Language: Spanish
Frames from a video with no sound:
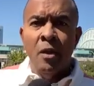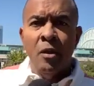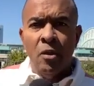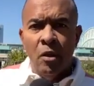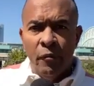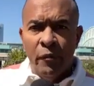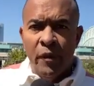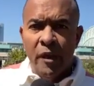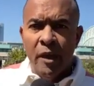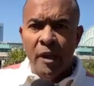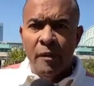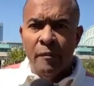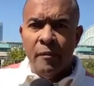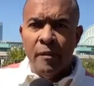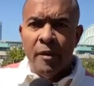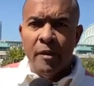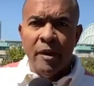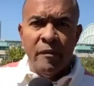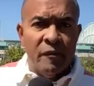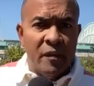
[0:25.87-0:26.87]
Los Phillies
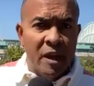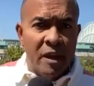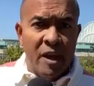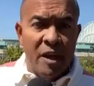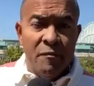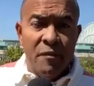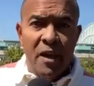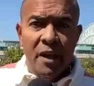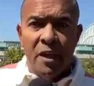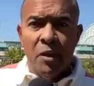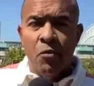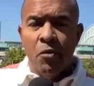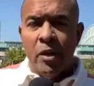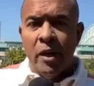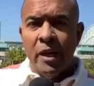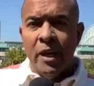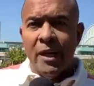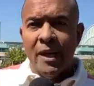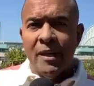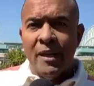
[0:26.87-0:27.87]
de Filadelfia que
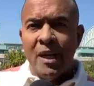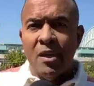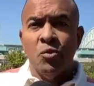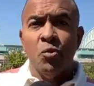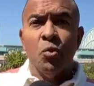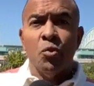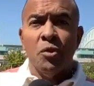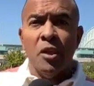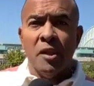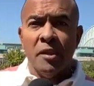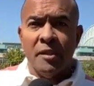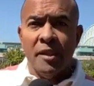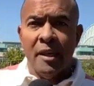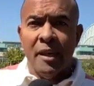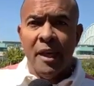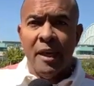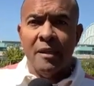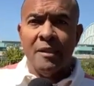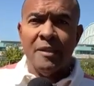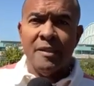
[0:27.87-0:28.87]
buscarán ganar su
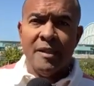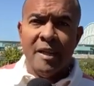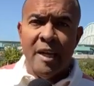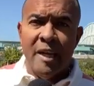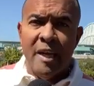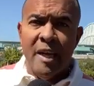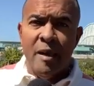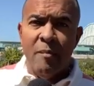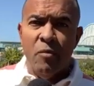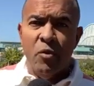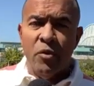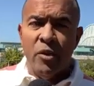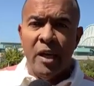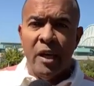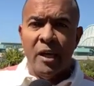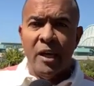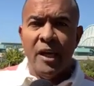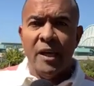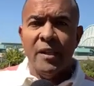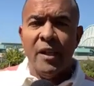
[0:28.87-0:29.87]
tercera Serie
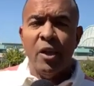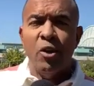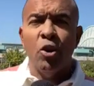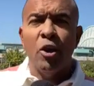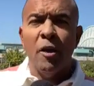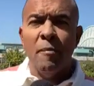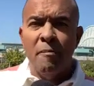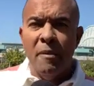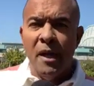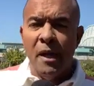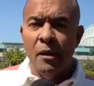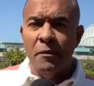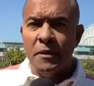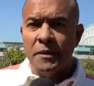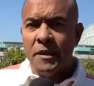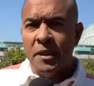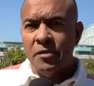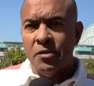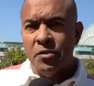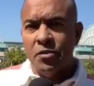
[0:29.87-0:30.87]
Mundial. La ganaron en
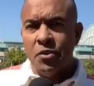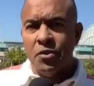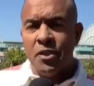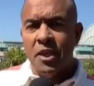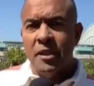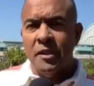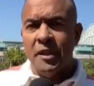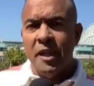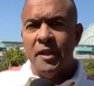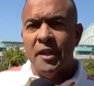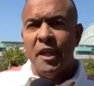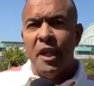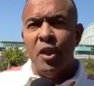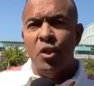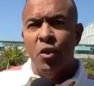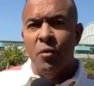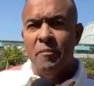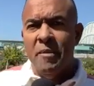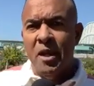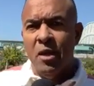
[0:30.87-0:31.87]
1980 y en el
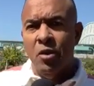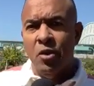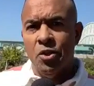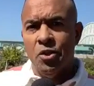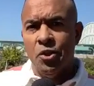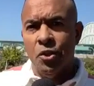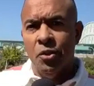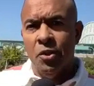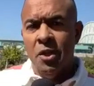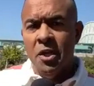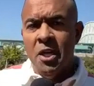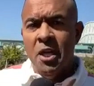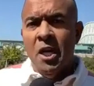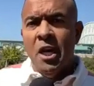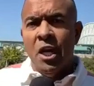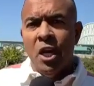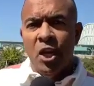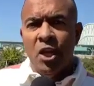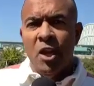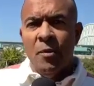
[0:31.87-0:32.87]
2008.
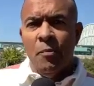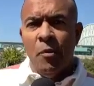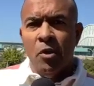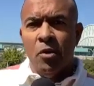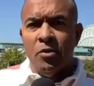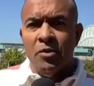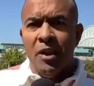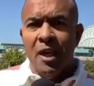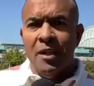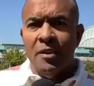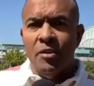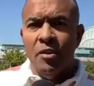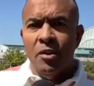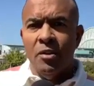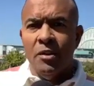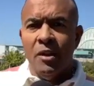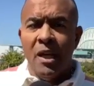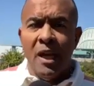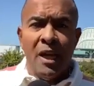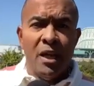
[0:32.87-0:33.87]
El equipo de los
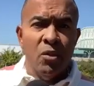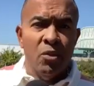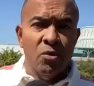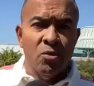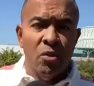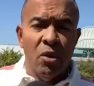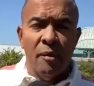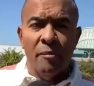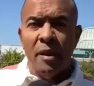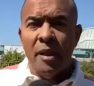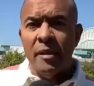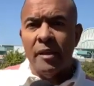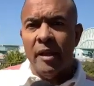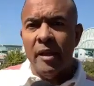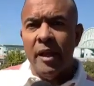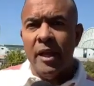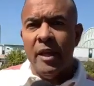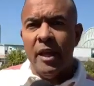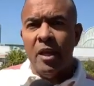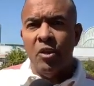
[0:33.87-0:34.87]
Astros la ganó
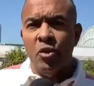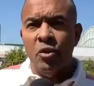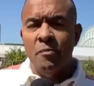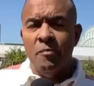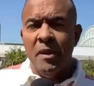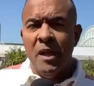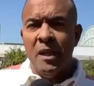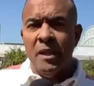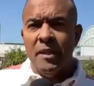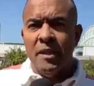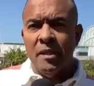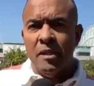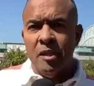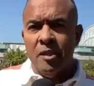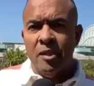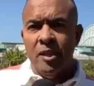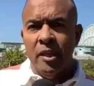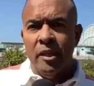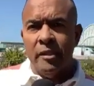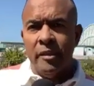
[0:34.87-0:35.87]
solamente en el
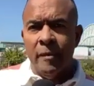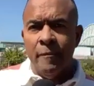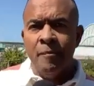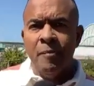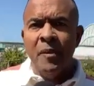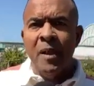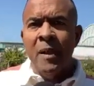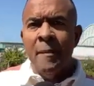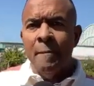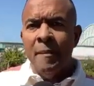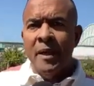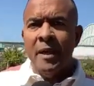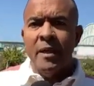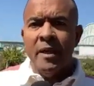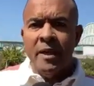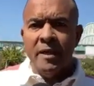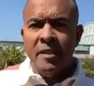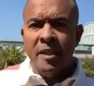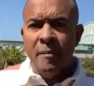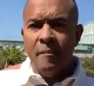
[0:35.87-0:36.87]
2017, pero
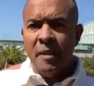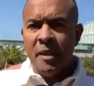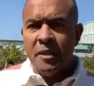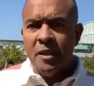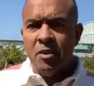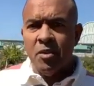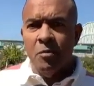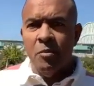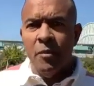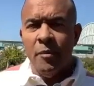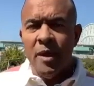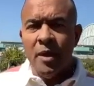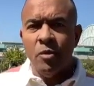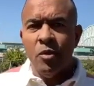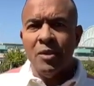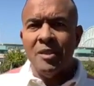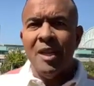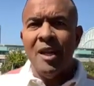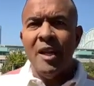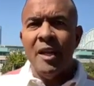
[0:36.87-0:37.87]
en este preciso
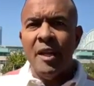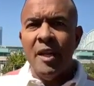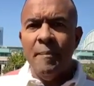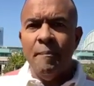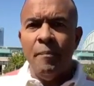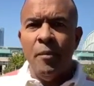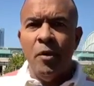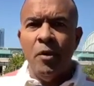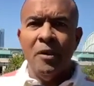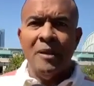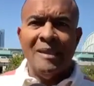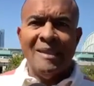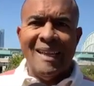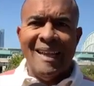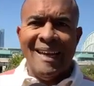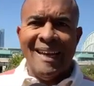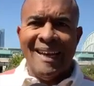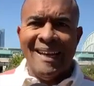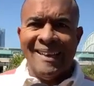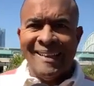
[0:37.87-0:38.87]
momento es el equipo
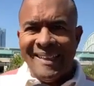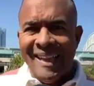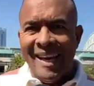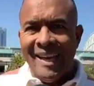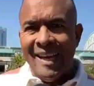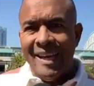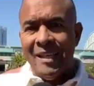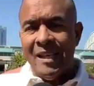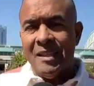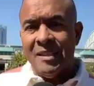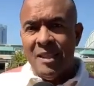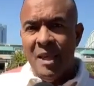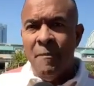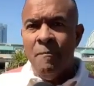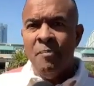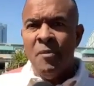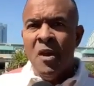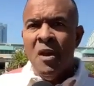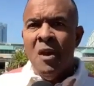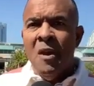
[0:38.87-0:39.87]
de la década, sí,
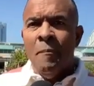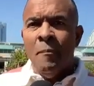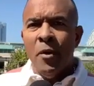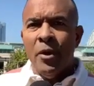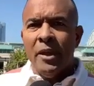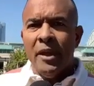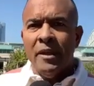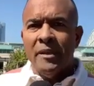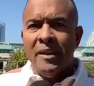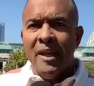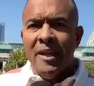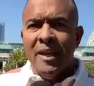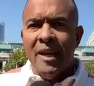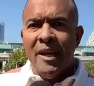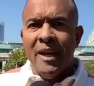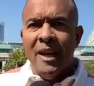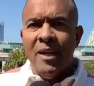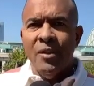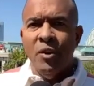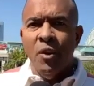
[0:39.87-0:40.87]
porque está
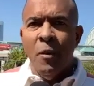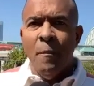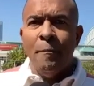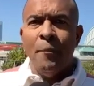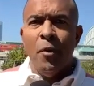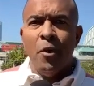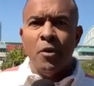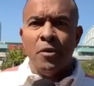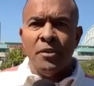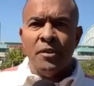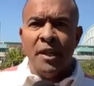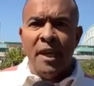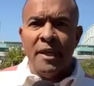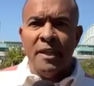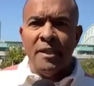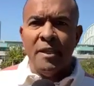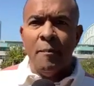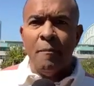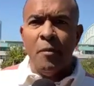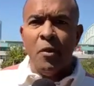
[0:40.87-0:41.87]
llegando por
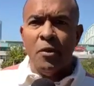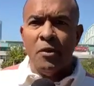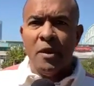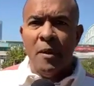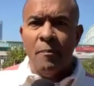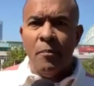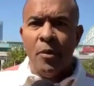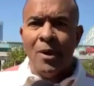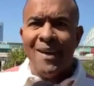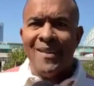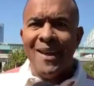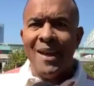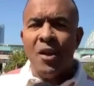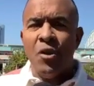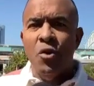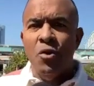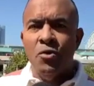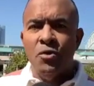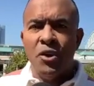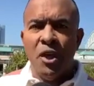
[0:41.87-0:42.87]
seis postemporadas
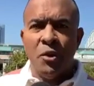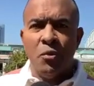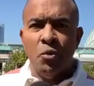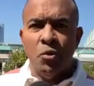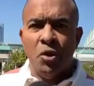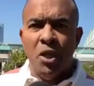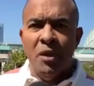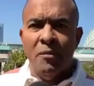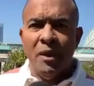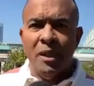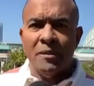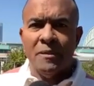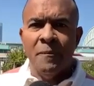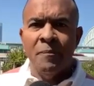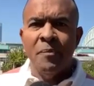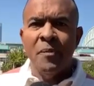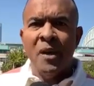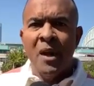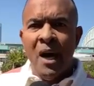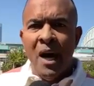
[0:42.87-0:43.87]
consecutivas
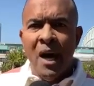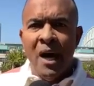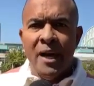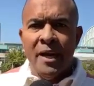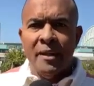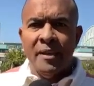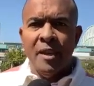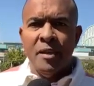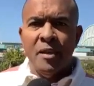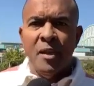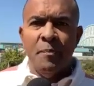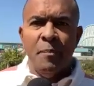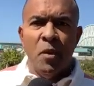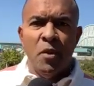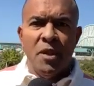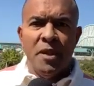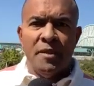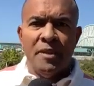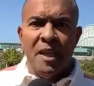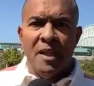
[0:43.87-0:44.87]
a este tipo
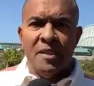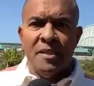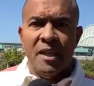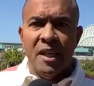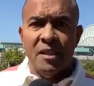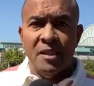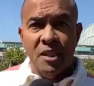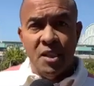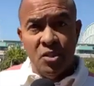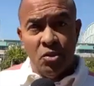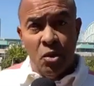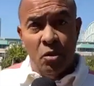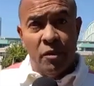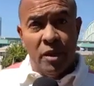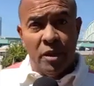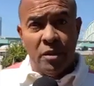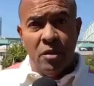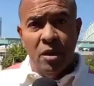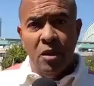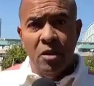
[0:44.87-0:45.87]
de distancias y
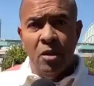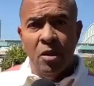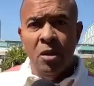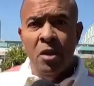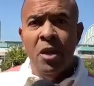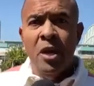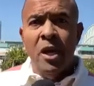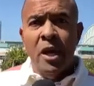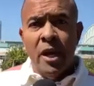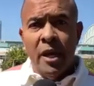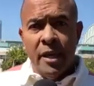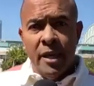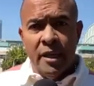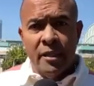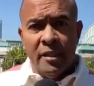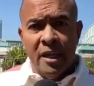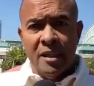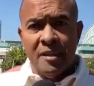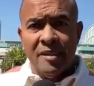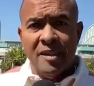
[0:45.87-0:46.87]
sobre todo en
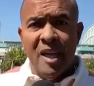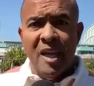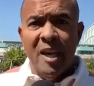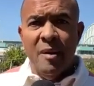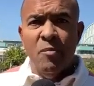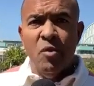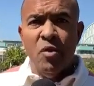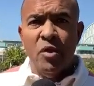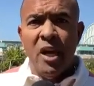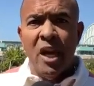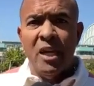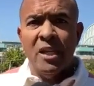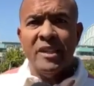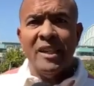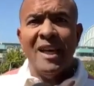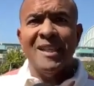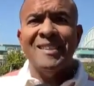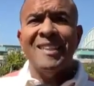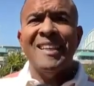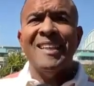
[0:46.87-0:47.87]
esta serie mundial,
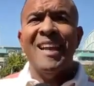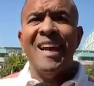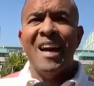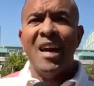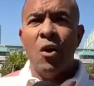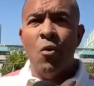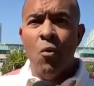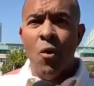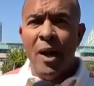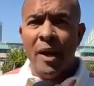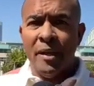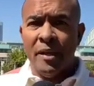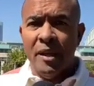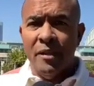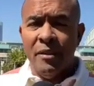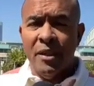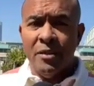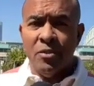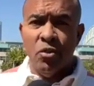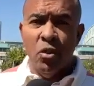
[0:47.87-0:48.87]
ya esta es la cuarta
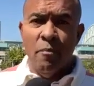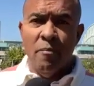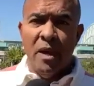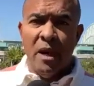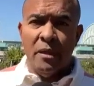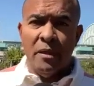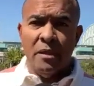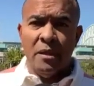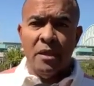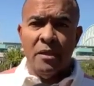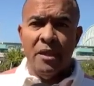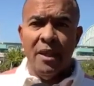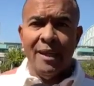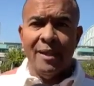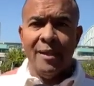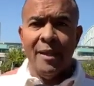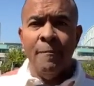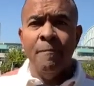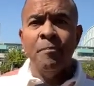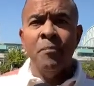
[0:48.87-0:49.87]
vez,
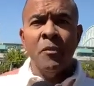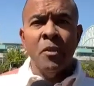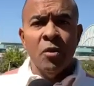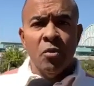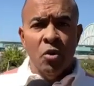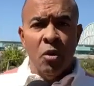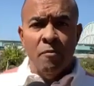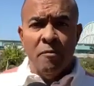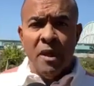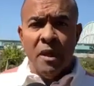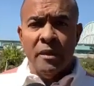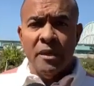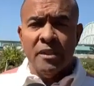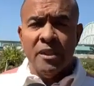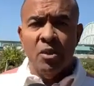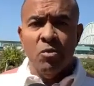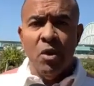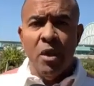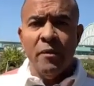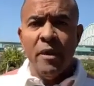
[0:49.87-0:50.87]
2017,
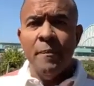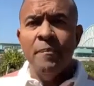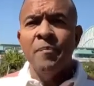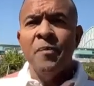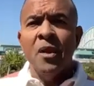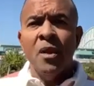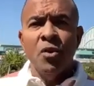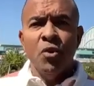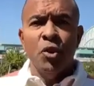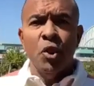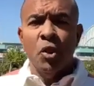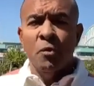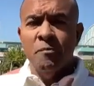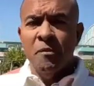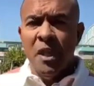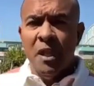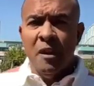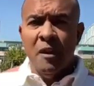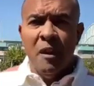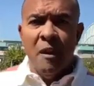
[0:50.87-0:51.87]
2019,
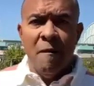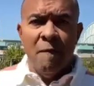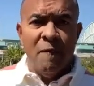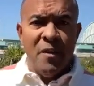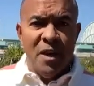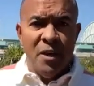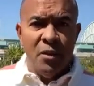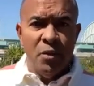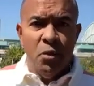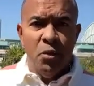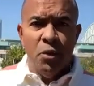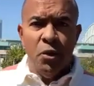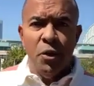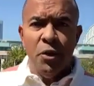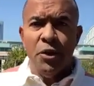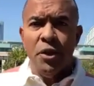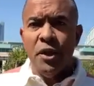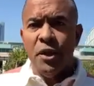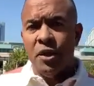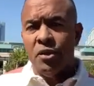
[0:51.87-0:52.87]

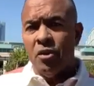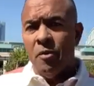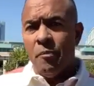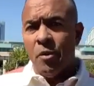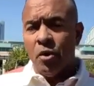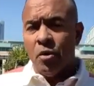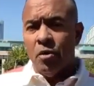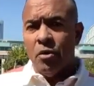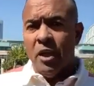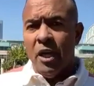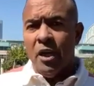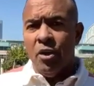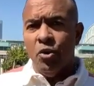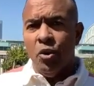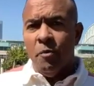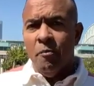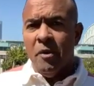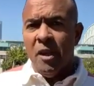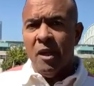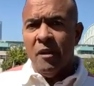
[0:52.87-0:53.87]
2021 y en esta oportunidad
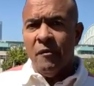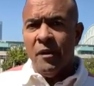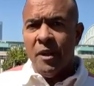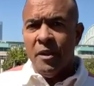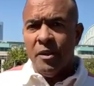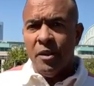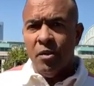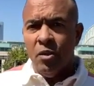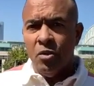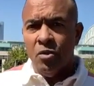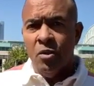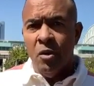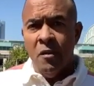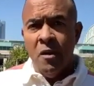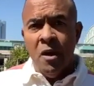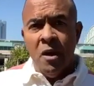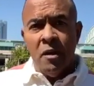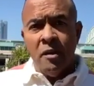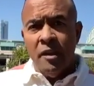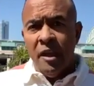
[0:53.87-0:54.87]
2022.
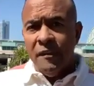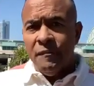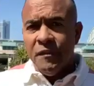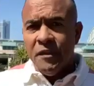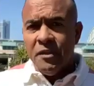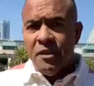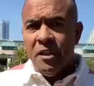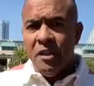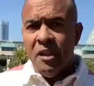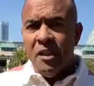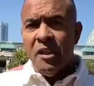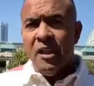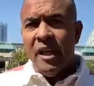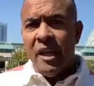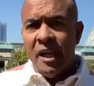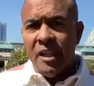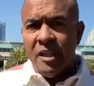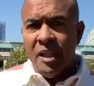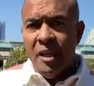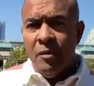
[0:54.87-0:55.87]
Déficit
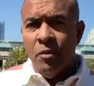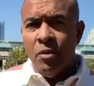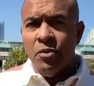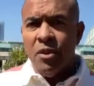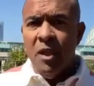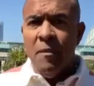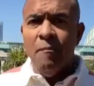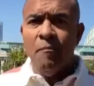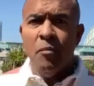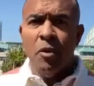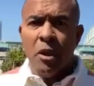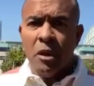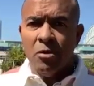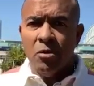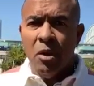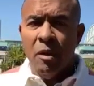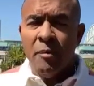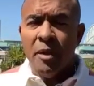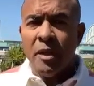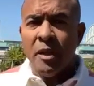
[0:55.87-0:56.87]
negativo, sí, porque
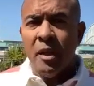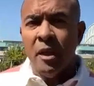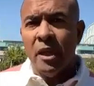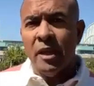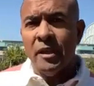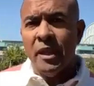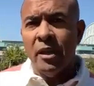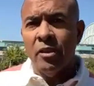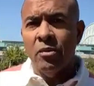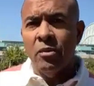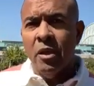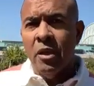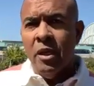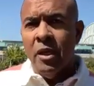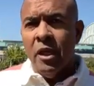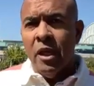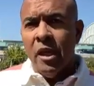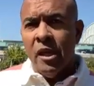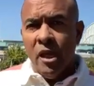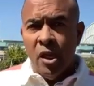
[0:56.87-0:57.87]
solamente la ganaron
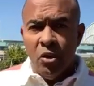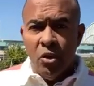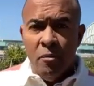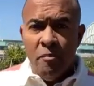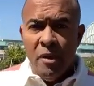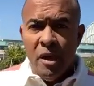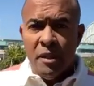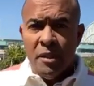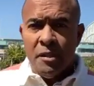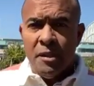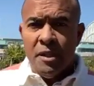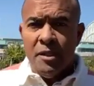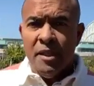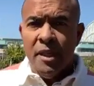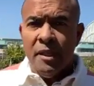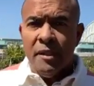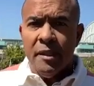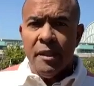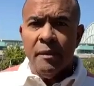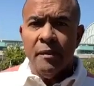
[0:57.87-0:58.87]
en el
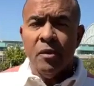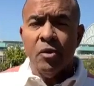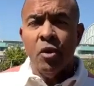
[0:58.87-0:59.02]
2017.